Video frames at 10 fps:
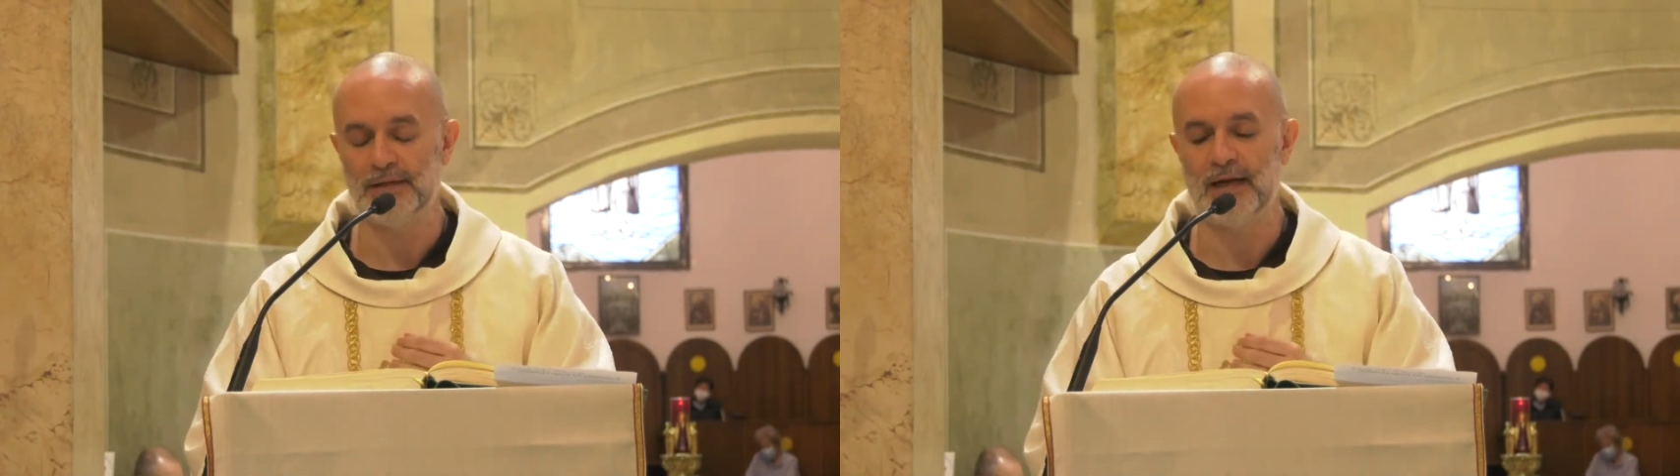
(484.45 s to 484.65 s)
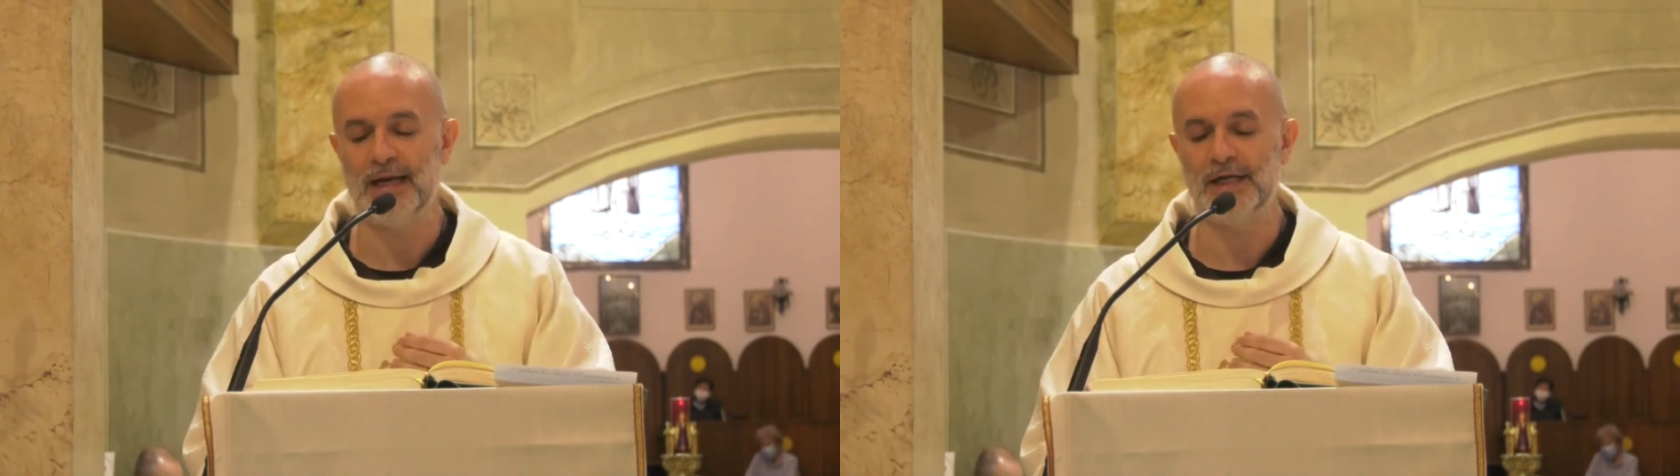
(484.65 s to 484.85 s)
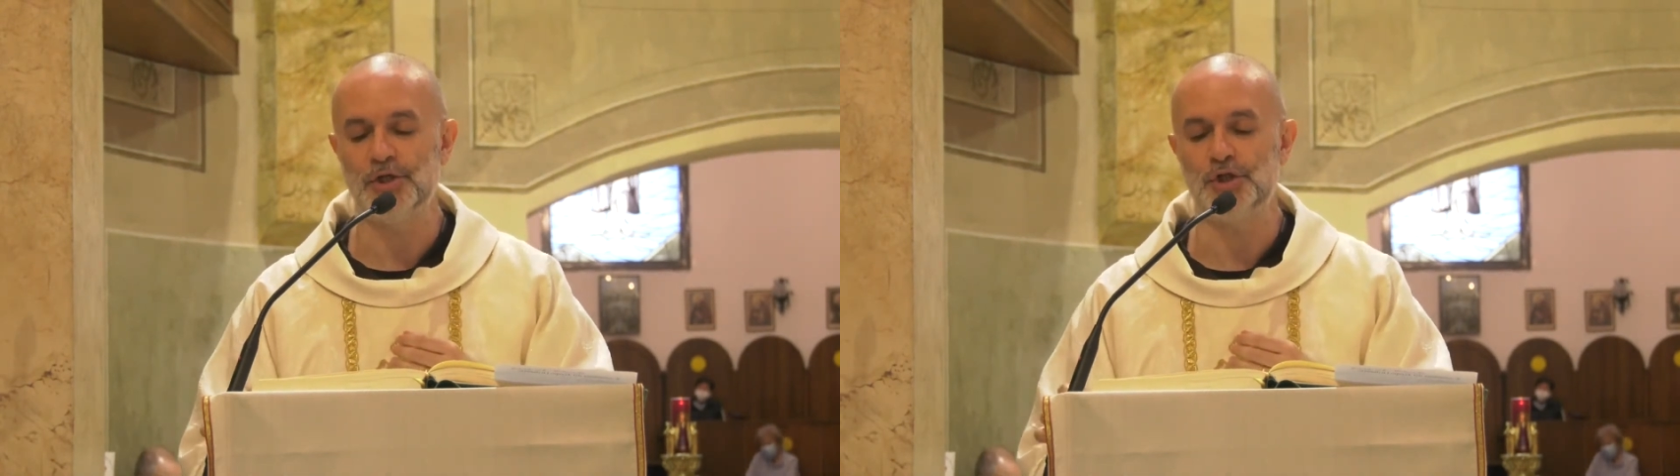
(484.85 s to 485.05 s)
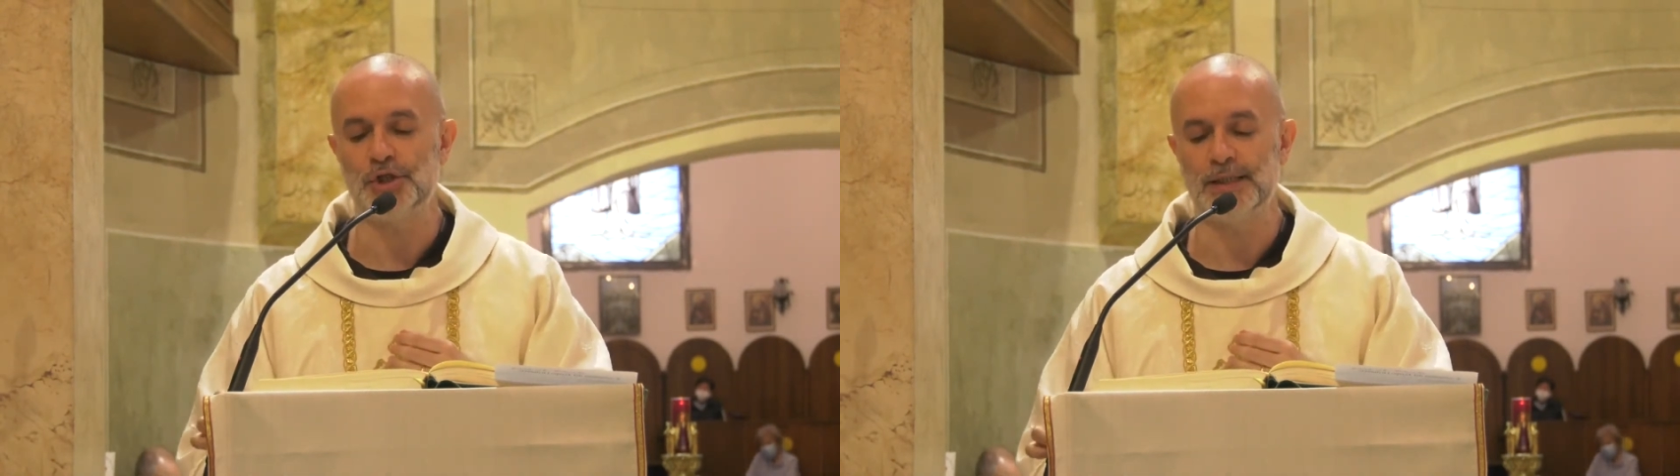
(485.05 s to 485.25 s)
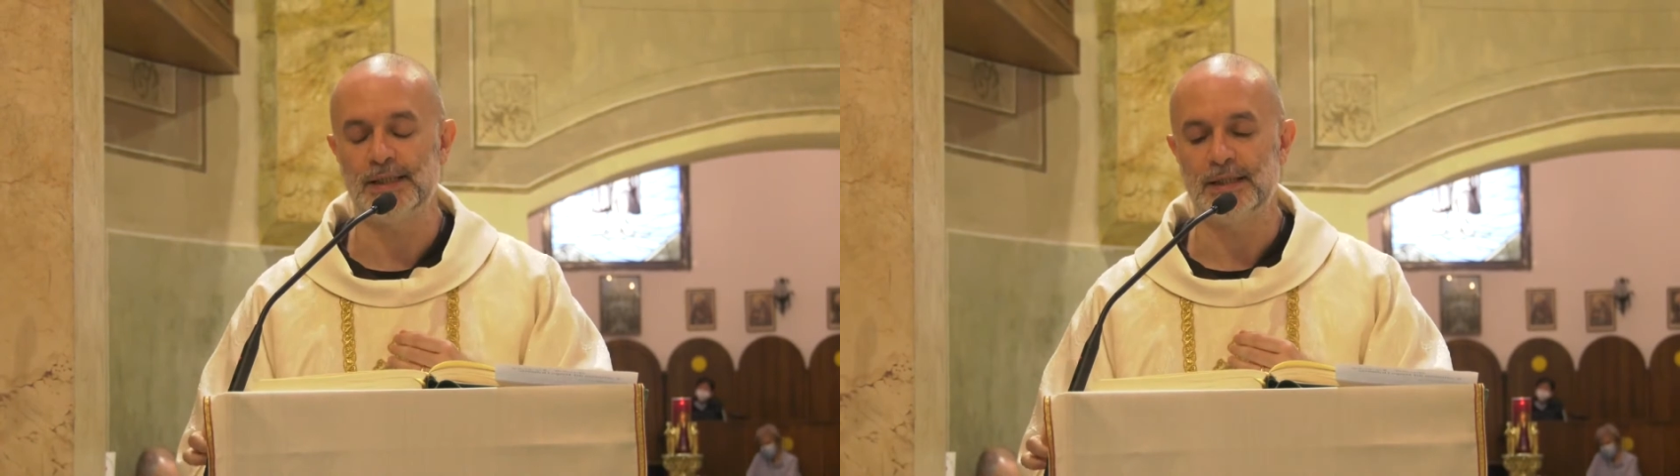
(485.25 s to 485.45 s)
della
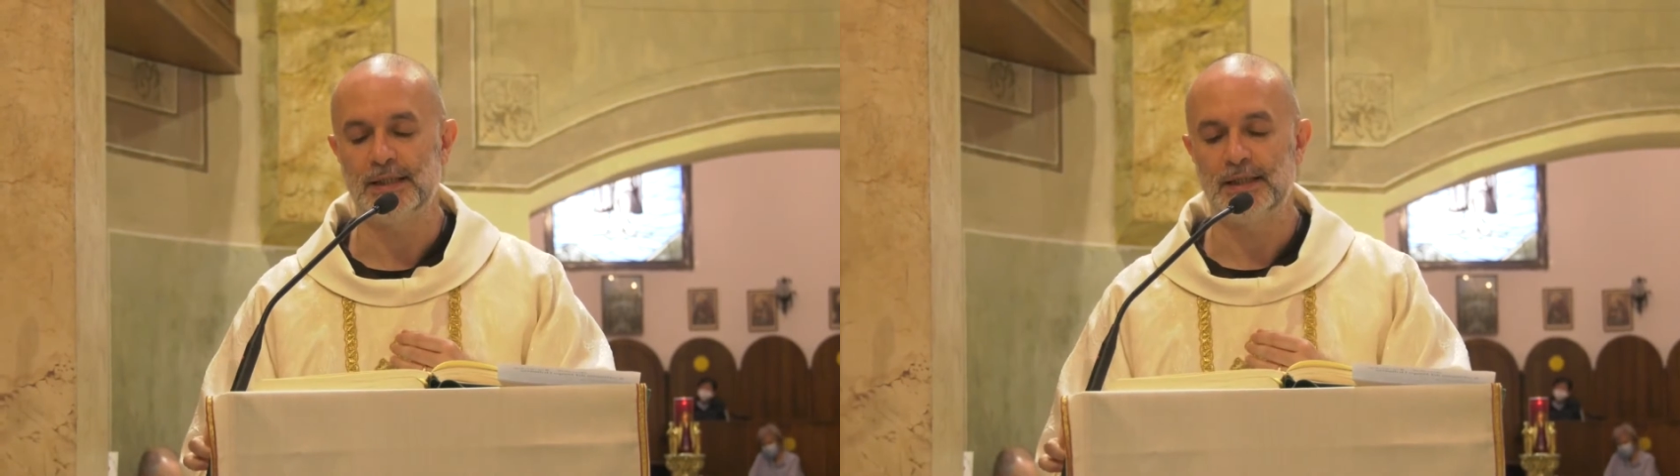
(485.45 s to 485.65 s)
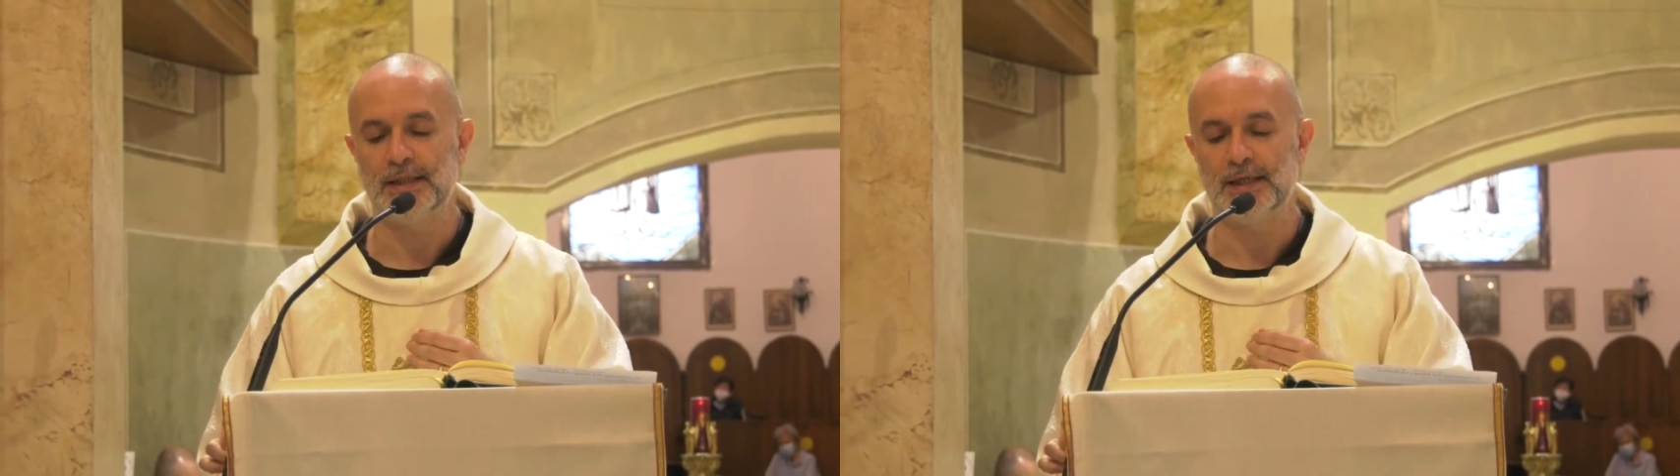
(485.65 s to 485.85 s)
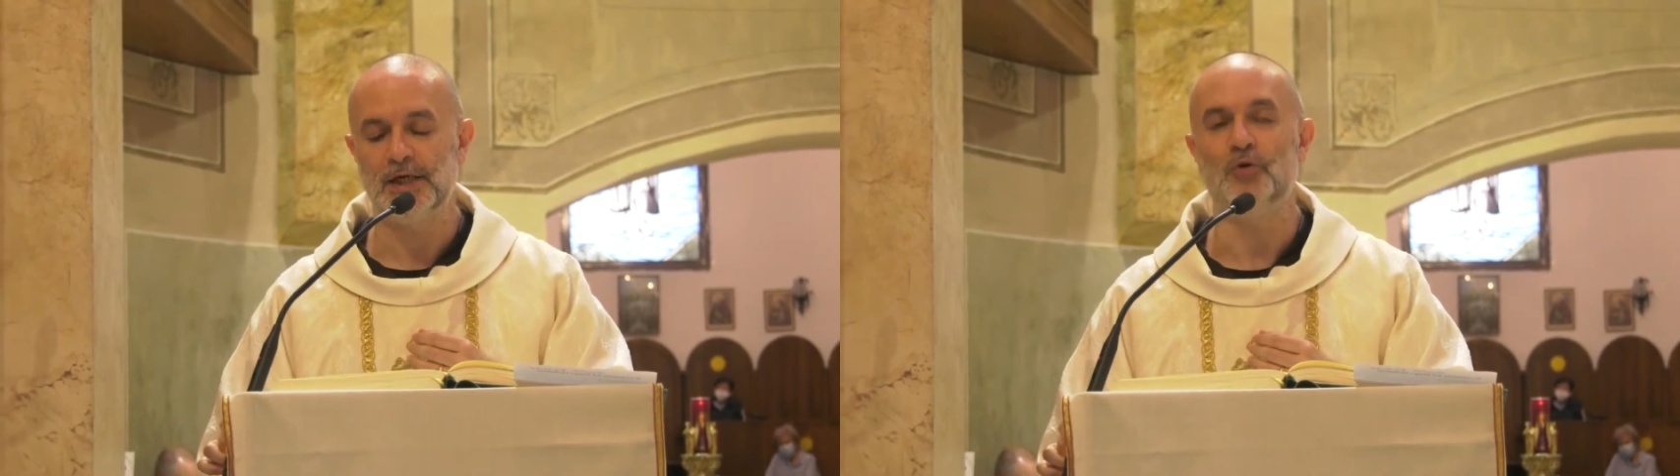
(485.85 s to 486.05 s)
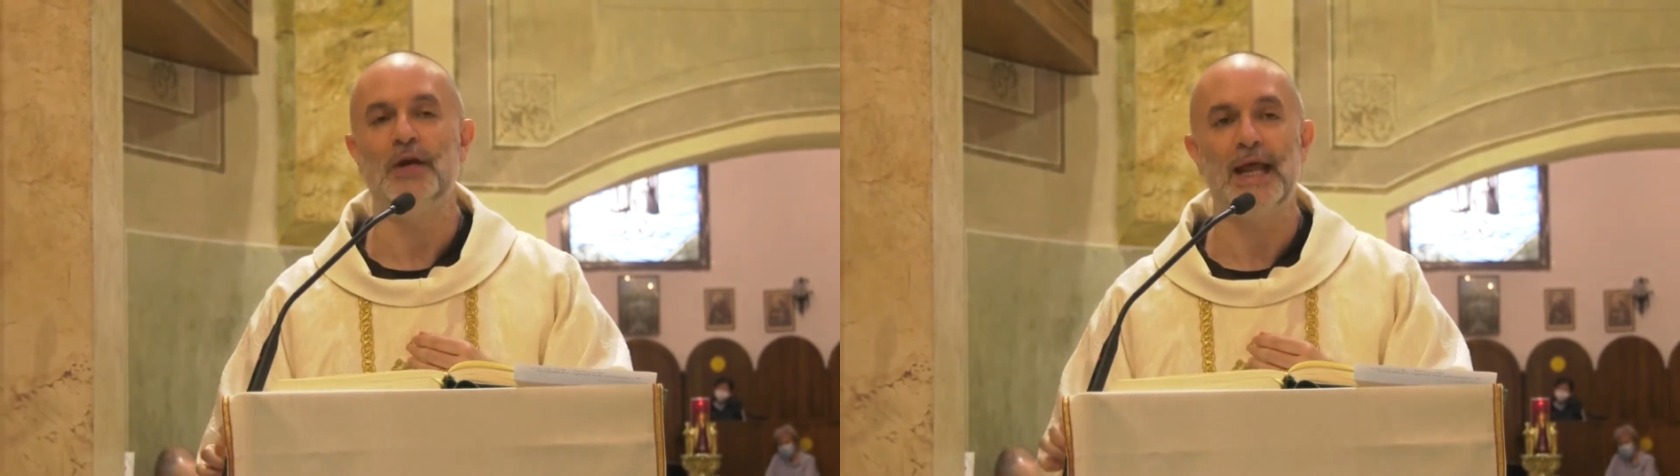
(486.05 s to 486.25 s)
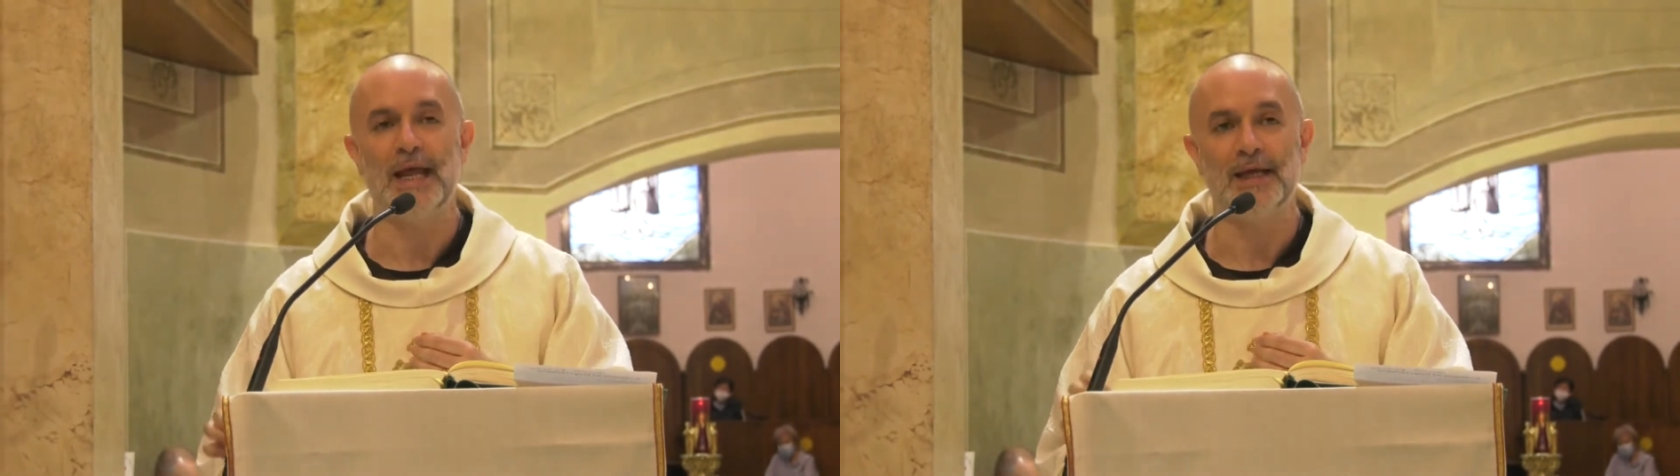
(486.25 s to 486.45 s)
legge non
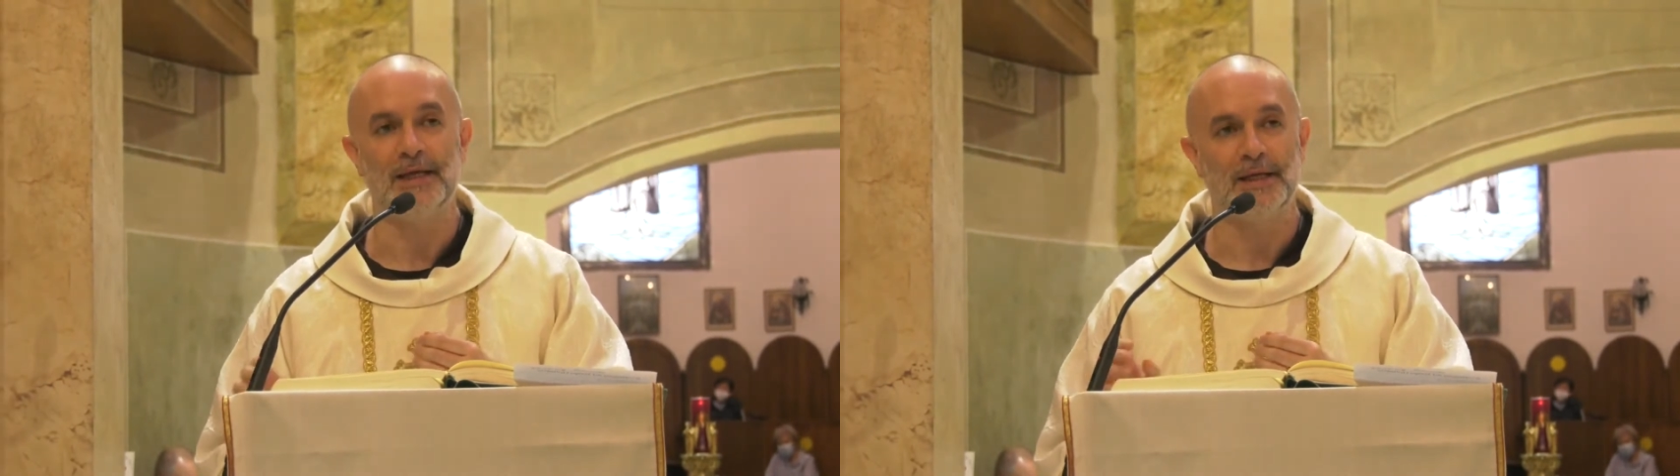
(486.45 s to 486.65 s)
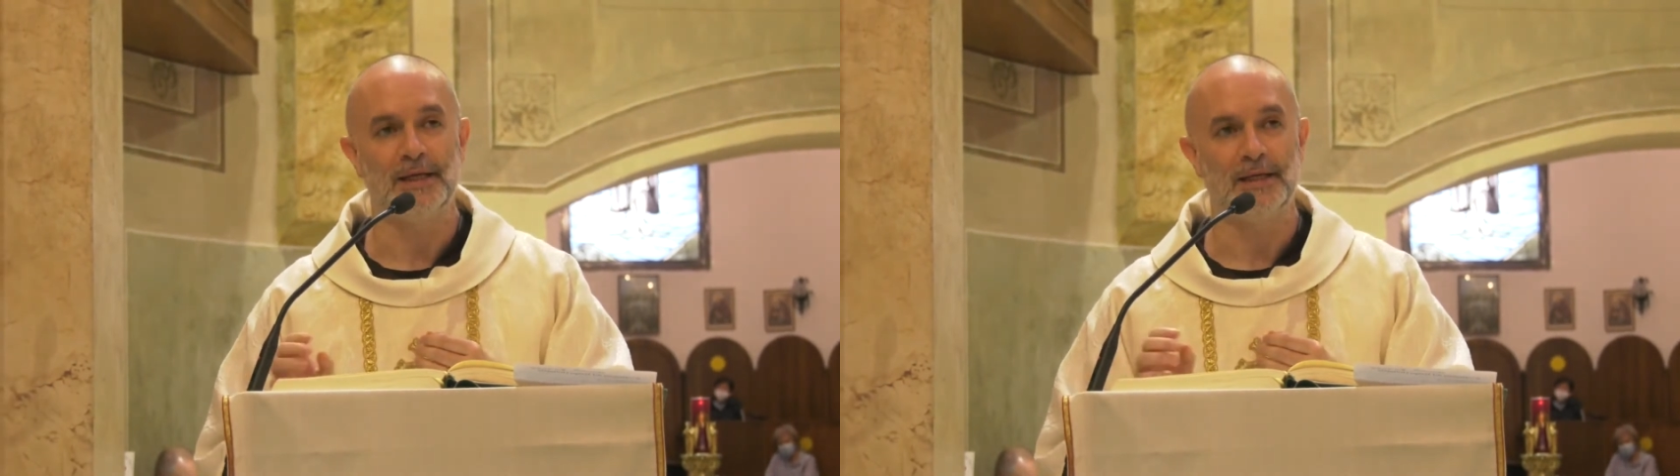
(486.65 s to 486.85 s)
è